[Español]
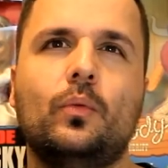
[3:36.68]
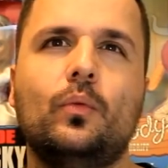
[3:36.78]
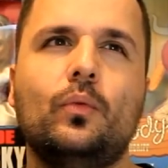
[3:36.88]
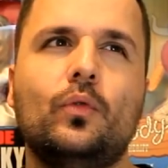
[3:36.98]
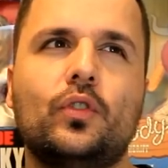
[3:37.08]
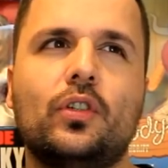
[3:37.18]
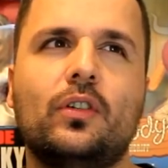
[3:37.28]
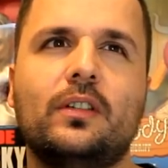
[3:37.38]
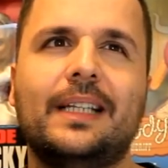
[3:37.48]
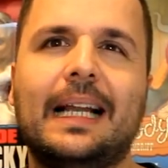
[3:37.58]
un
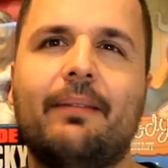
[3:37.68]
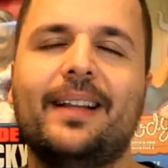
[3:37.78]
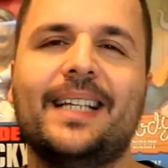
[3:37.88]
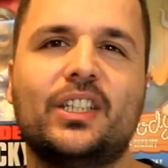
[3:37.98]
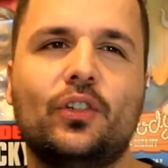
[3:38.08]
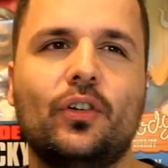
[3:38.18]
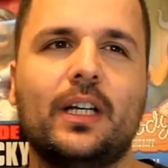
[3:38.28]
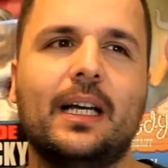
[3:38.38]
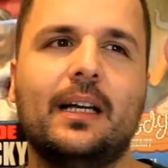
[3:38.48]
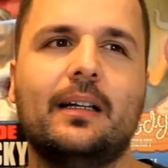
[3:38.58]
uso de la banda
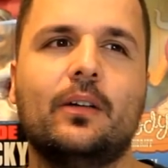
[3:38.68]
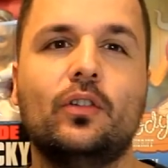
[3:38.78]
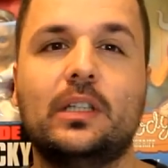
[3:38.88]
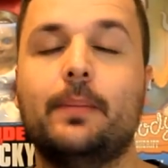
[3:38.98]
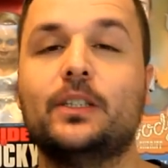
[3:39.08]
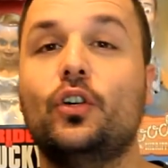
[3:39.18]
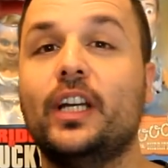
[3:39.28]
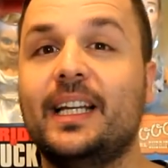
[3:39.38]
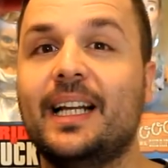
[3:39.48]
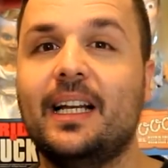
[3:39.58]
sonora con temas
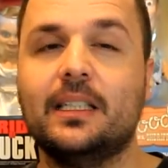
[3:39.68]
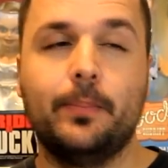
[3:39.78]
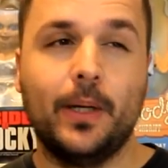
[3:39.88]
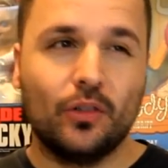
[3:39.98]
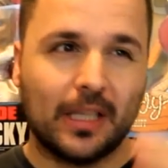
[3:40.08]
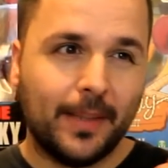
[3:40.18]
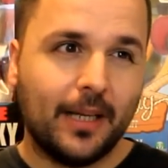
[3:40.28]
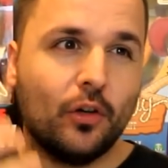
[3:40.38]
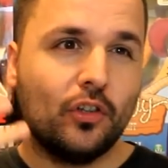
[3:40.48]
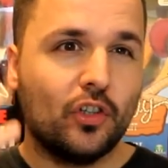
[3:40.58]
originales, pero
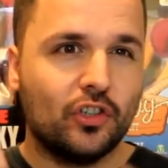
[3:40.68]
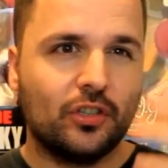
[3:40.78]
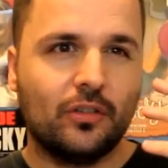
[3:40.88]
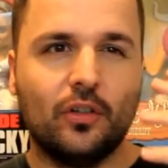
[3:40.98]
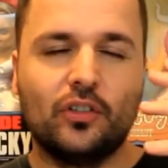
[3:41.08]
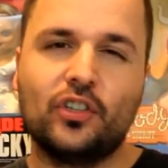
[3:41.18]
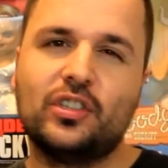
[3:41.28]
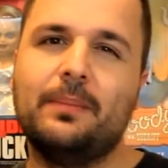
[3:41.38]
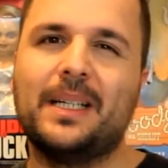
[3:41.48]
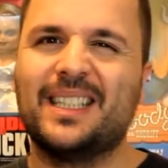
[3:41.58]
también con otros, con otros
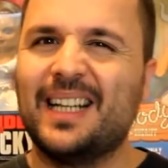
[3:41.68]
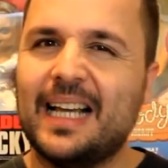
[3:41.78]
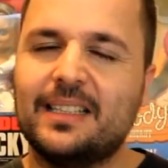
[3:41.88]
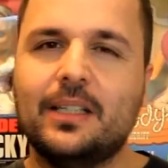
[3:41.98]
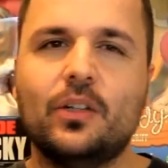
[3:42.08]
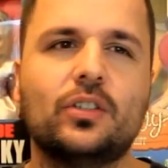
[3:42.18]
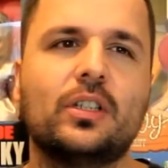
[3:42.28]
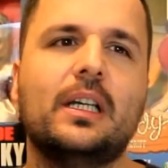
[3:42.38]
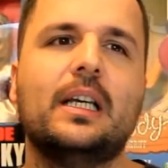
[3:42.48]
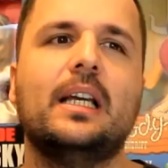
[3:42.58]
temas clásicos
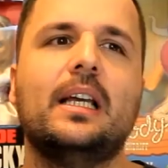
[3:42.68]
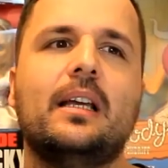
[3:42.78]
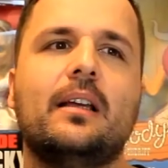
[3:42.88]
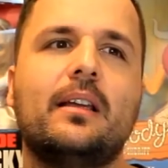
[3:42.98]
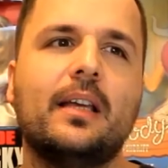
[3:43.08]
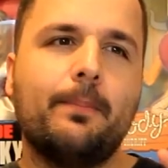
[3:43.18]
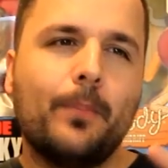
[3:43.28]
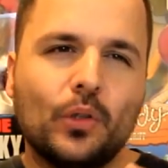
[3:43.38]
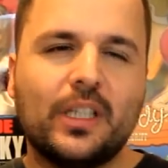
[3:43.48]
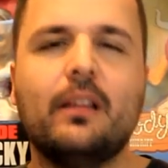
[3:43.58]
que
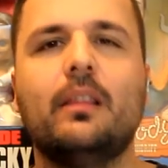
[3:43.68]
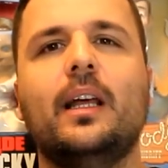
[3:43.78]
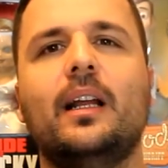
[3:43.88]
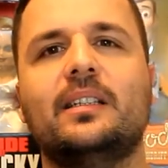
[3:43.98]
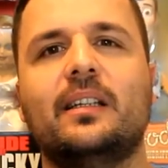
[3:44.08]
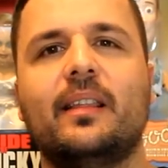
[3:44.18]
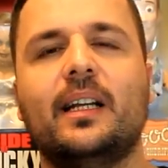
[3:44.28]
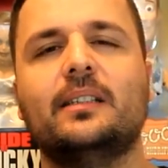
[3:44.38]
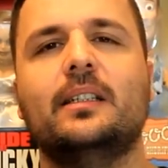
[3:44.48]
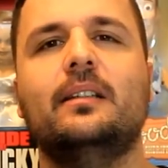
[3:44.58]
potencia las
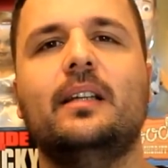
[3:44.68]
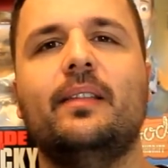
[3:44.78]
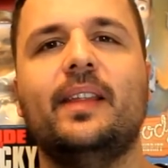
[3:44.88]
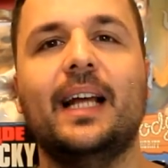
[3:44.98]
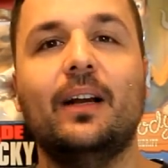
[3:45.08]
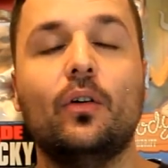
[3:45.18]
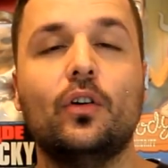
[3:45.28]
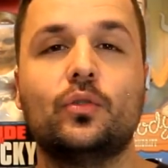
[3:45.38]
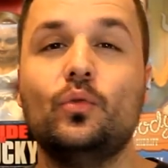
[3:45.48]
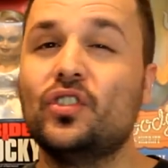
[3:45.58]
escenas de
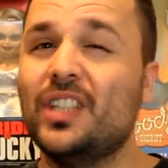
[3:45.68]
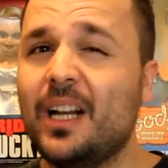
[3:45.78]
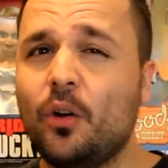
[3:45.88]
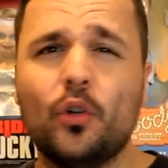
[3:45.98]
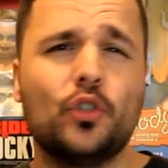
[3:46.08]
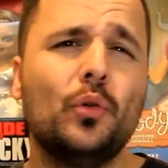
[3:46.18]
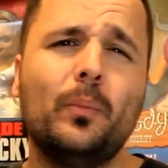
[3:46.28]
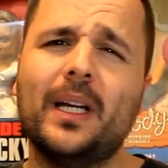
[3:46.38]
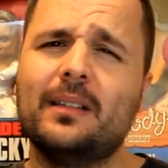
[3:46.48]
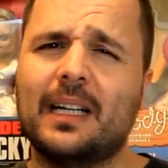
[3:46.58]
diálogos, unos diálogos
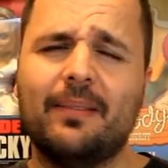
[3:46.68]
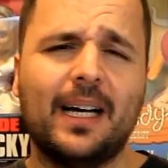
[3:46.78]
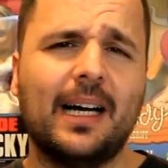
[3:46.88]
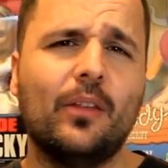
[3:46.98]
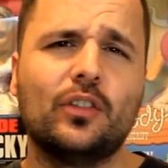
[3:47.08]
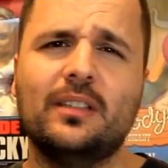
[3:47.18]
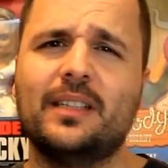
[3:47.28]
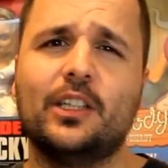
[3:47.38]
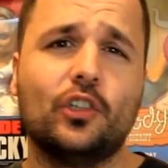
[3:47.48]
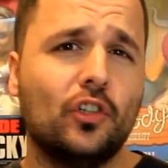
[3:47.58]
súper trabajados entre todos